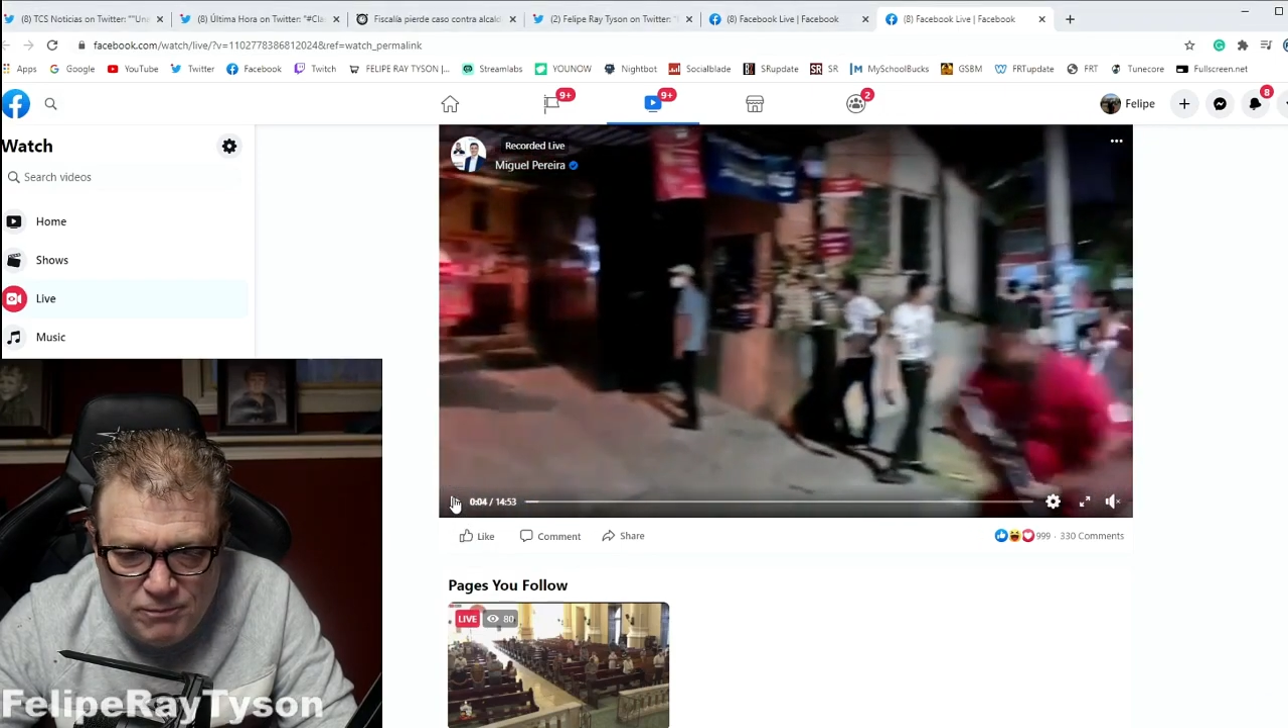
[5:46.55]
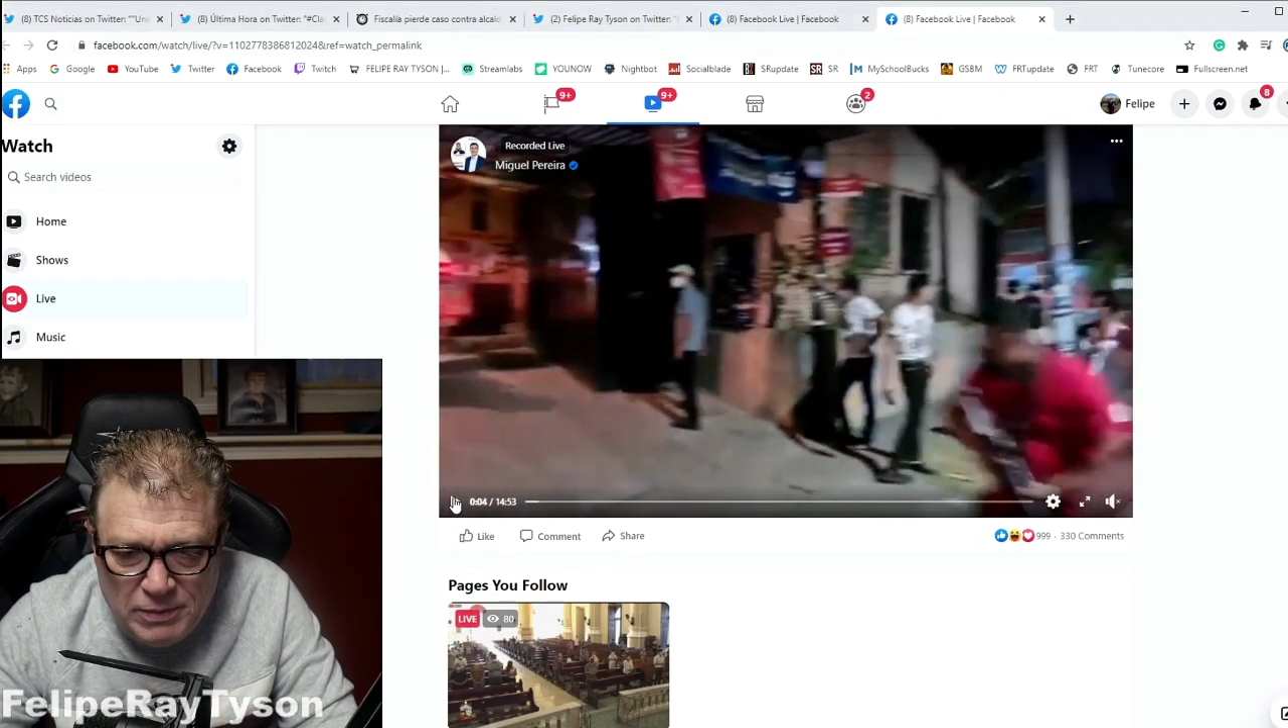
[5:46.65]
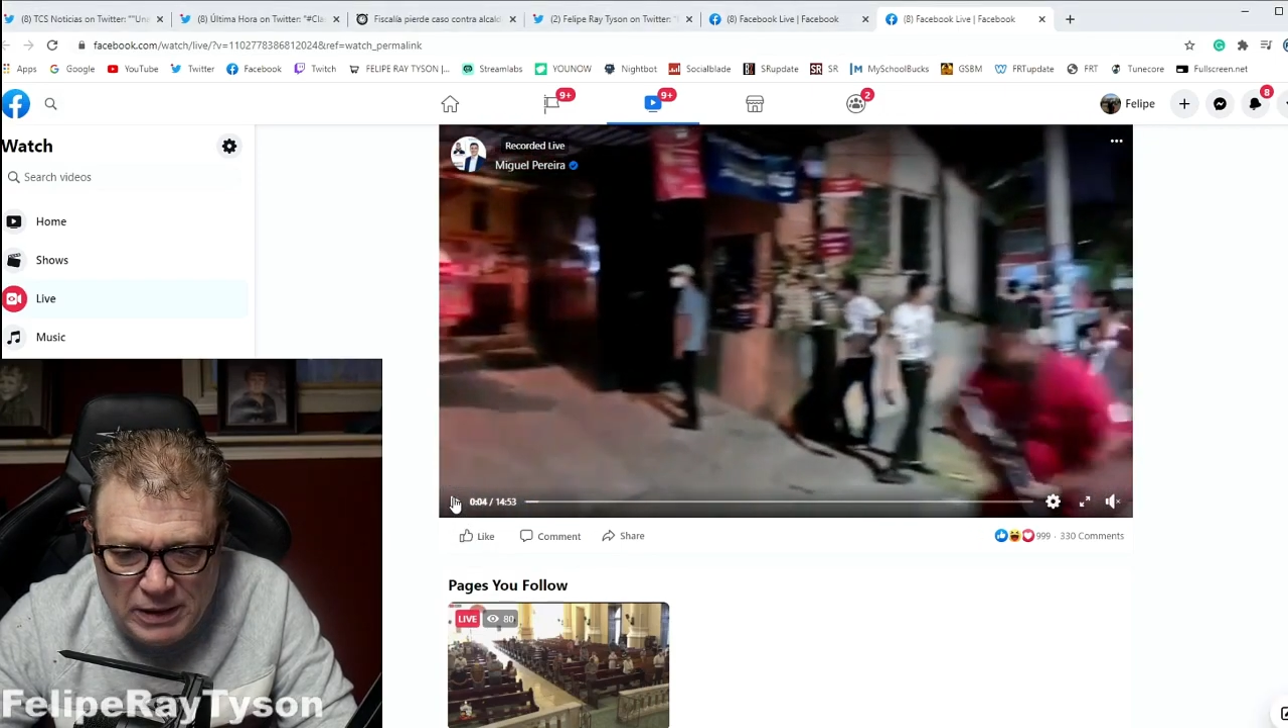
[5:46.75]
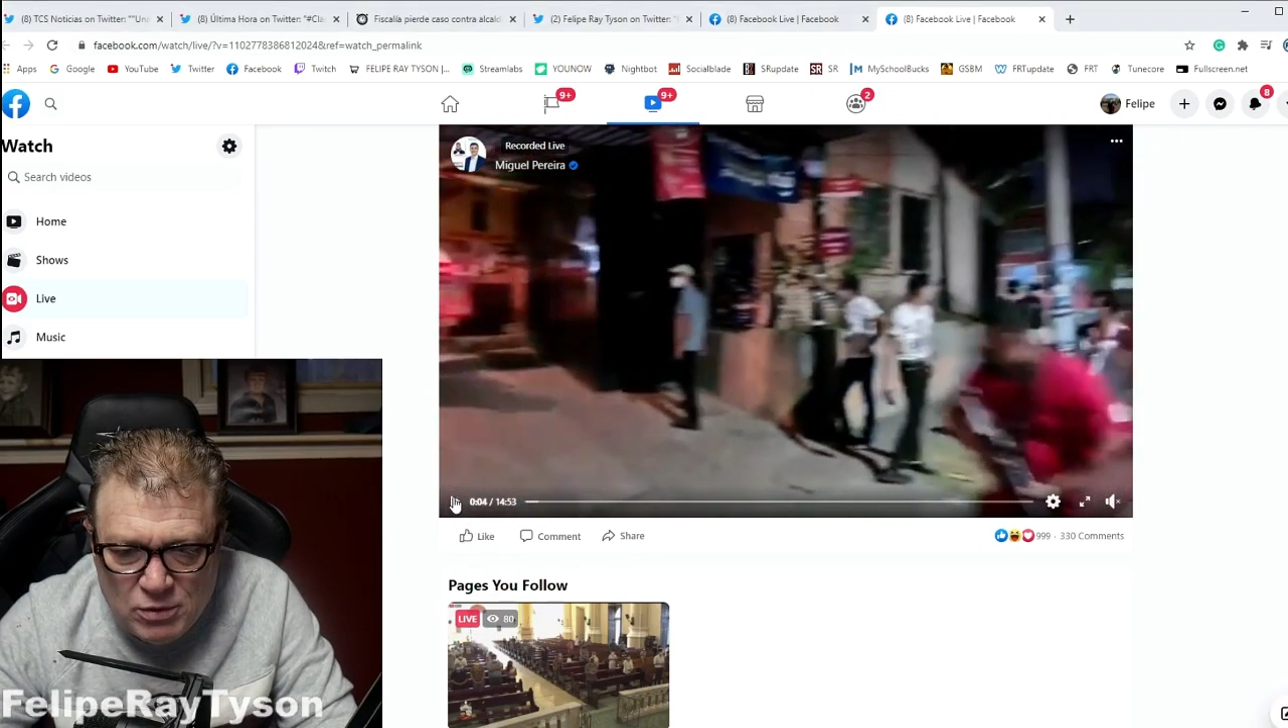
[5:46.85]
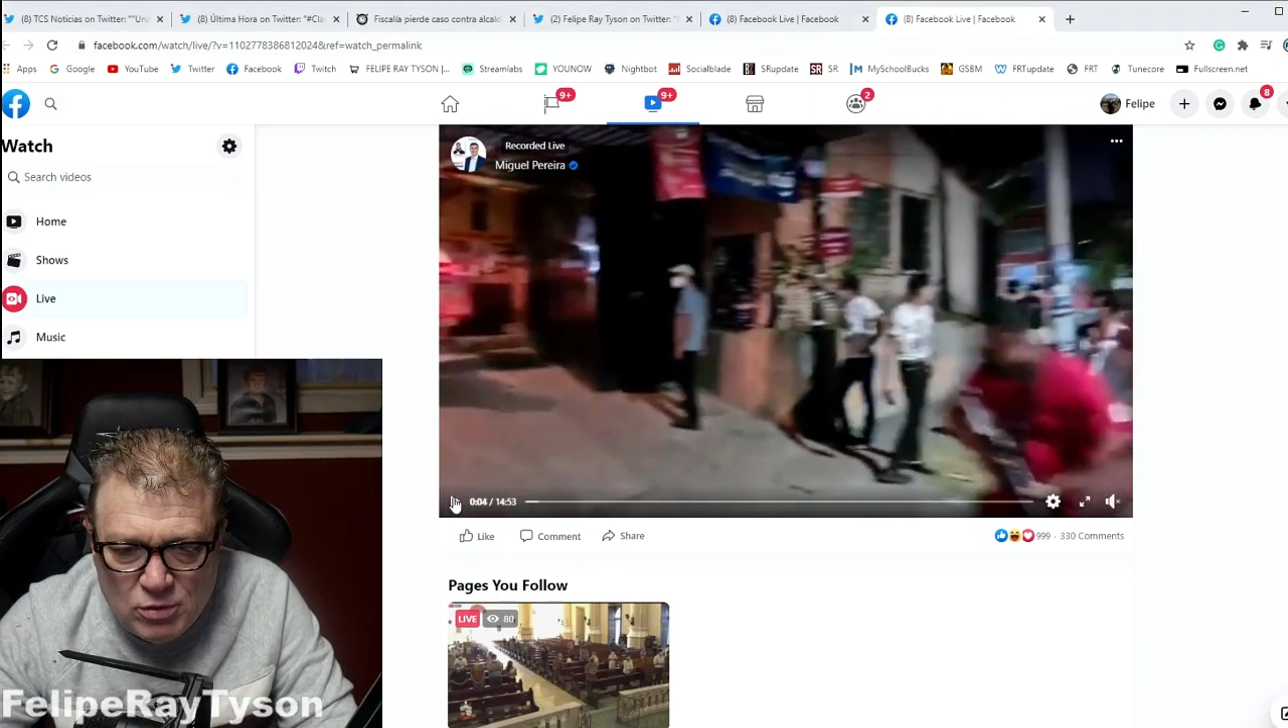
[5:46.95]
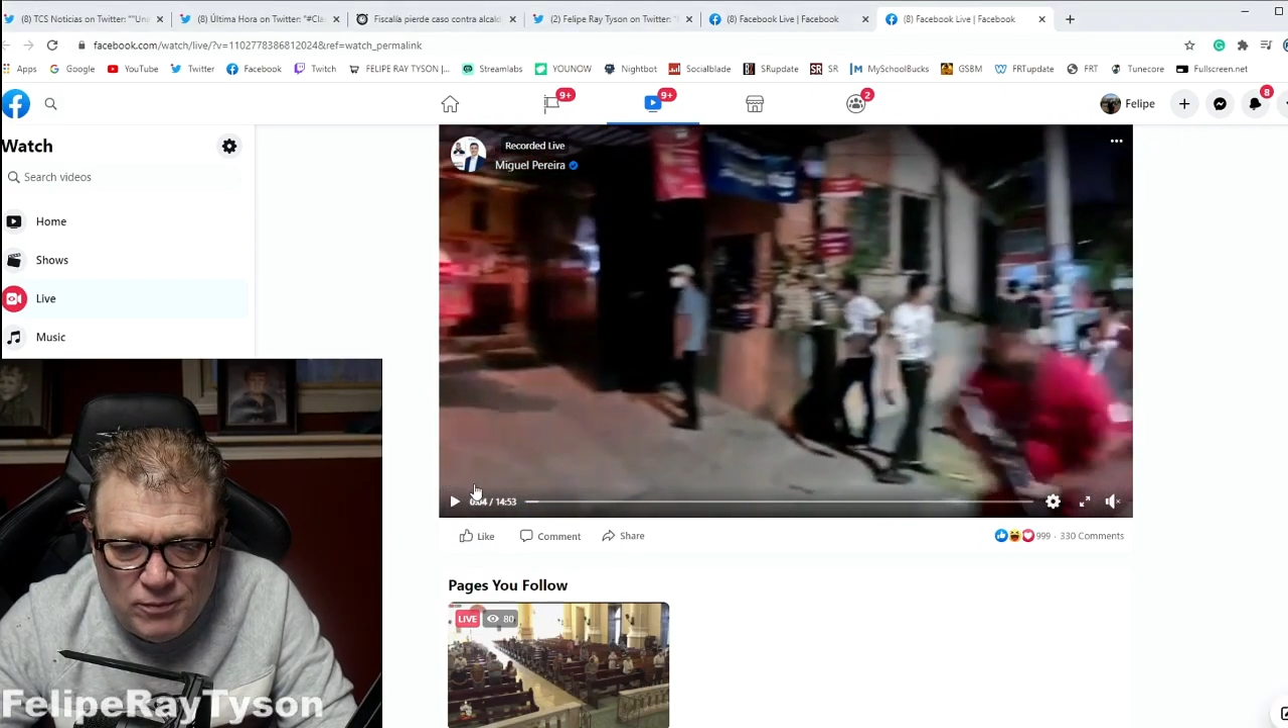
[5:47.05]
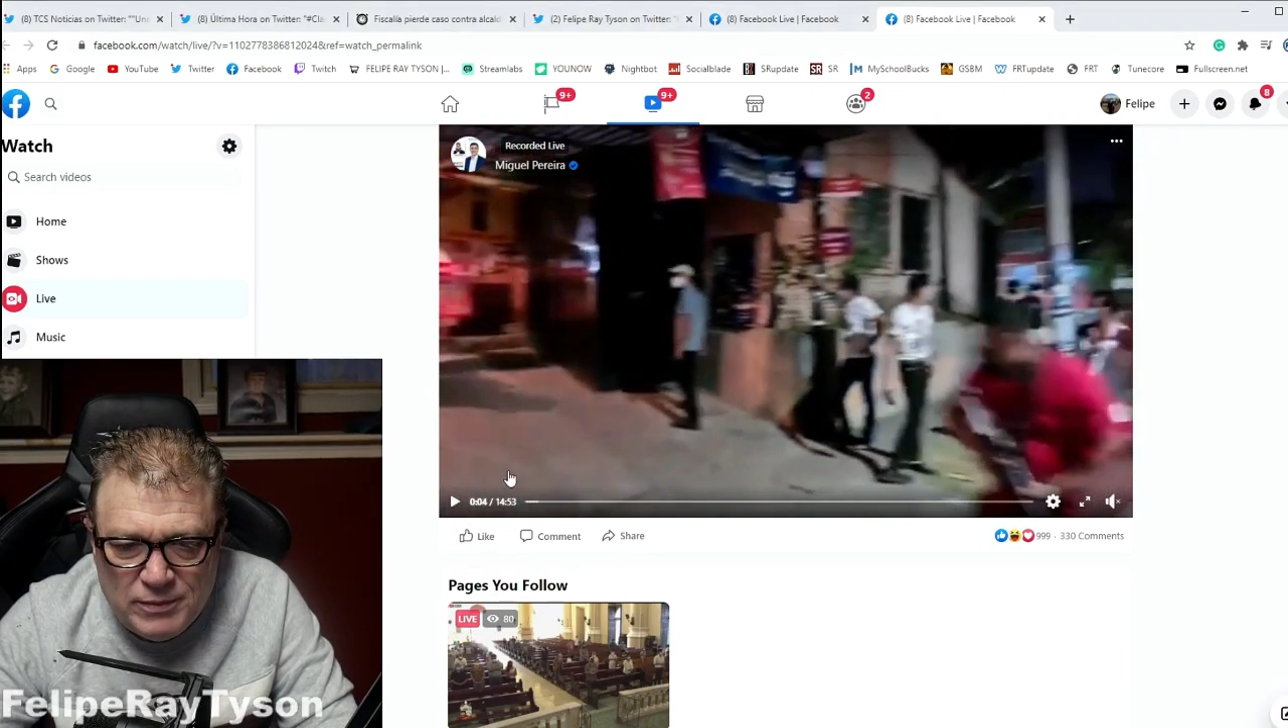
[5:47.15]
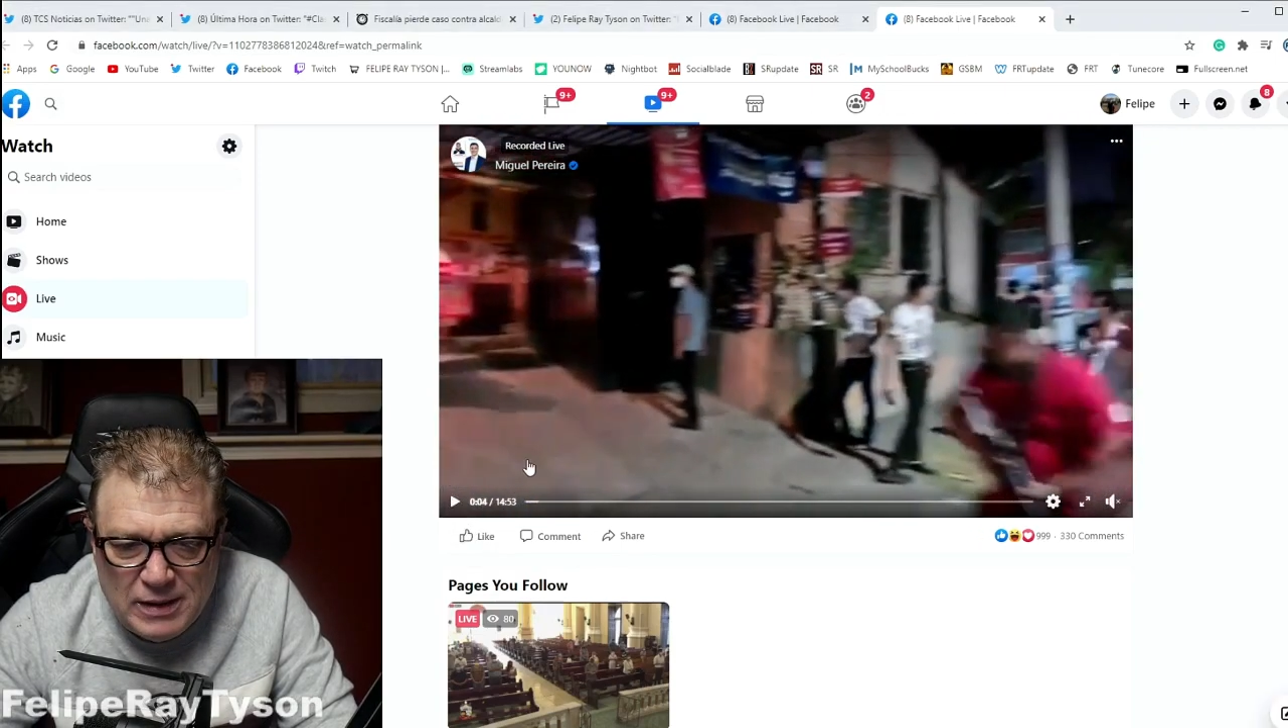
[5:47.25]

pero